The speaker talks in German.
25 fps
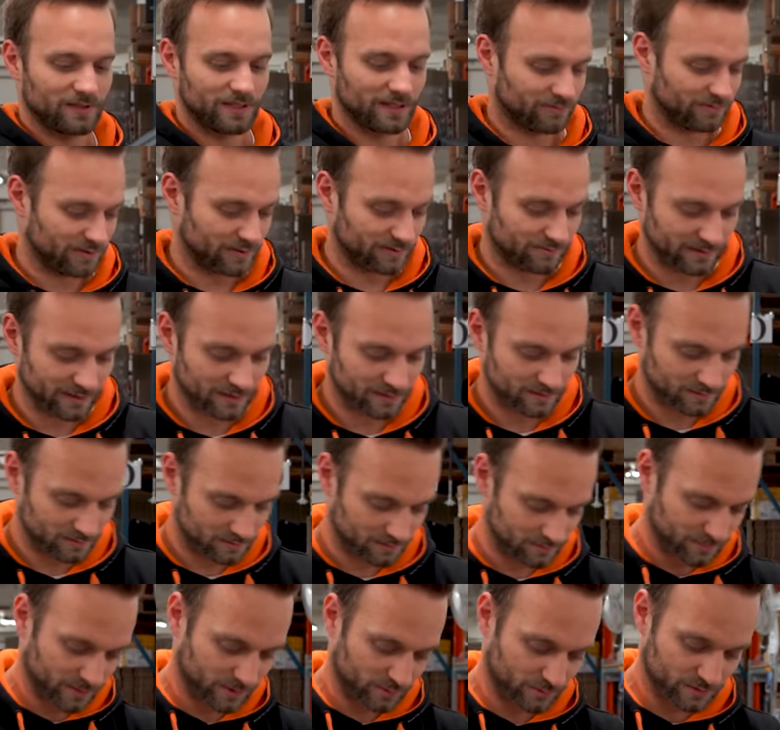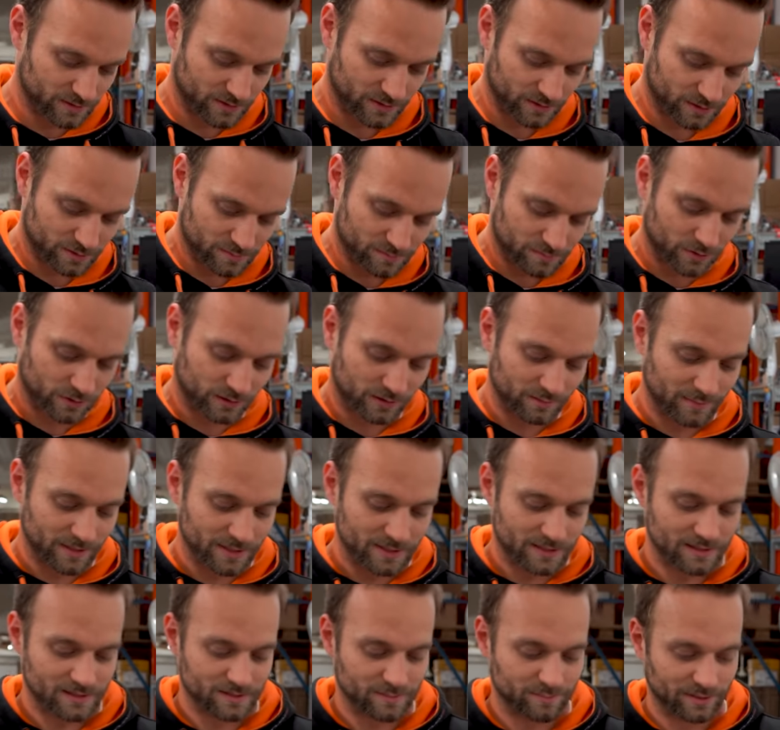wir verwenden bei uns aus dem
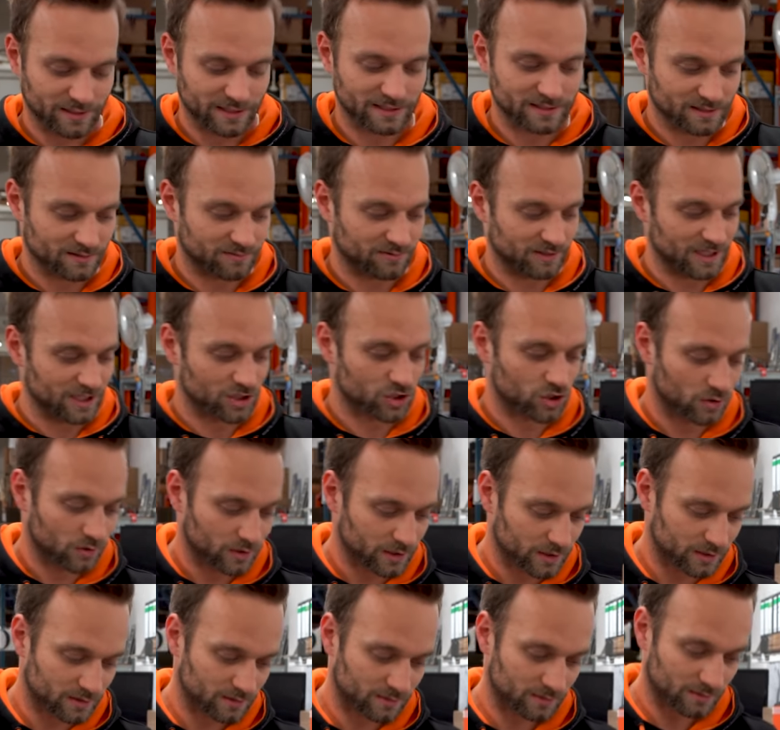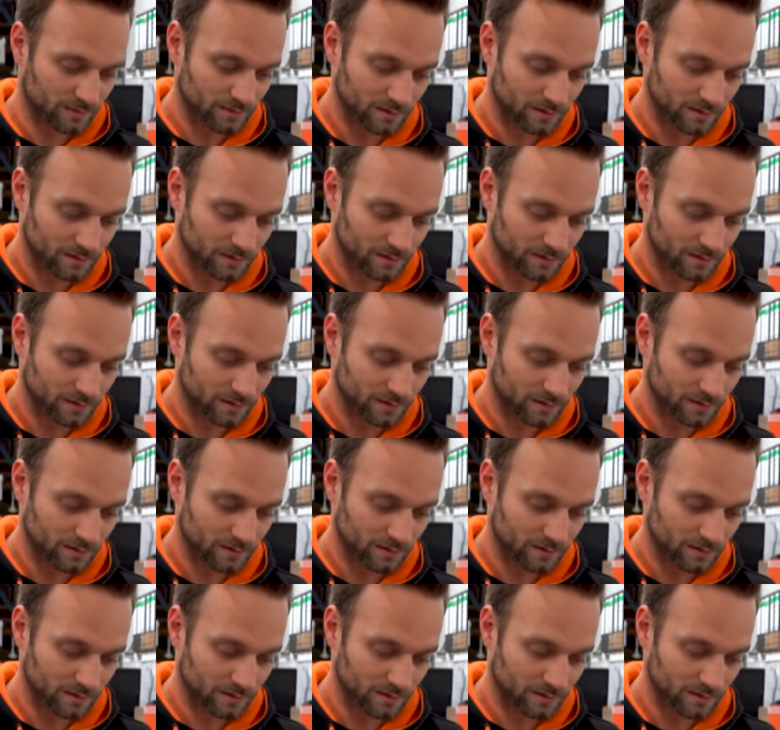Sortiment diese PTFE-Schläuche.